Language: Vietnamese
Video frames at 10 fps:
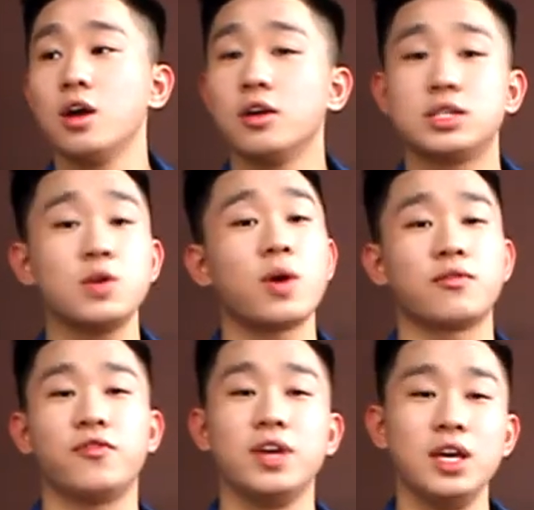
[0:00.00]
sinh hoạt
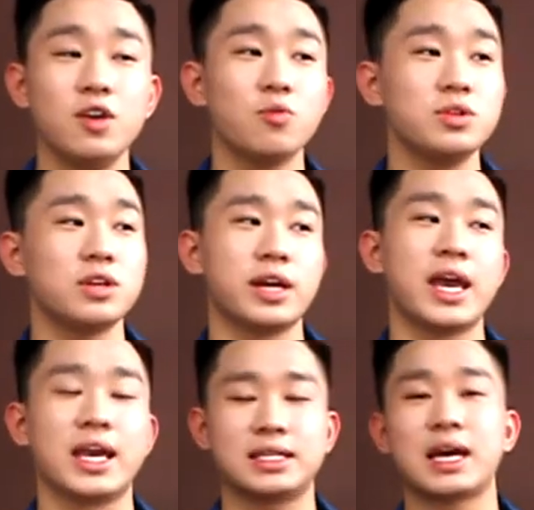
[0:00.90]
phí cũng như là
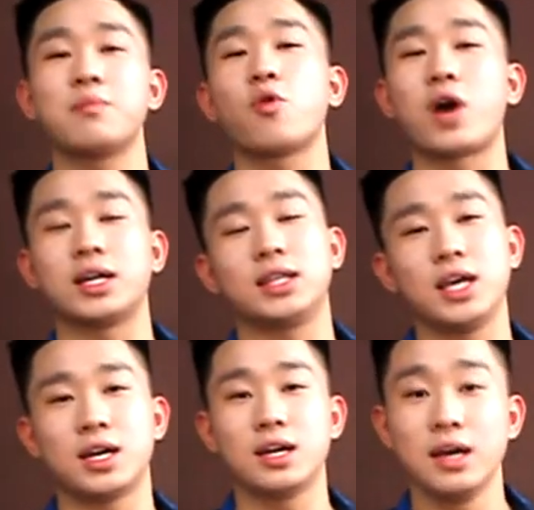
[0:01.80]
để ra một khoản tiền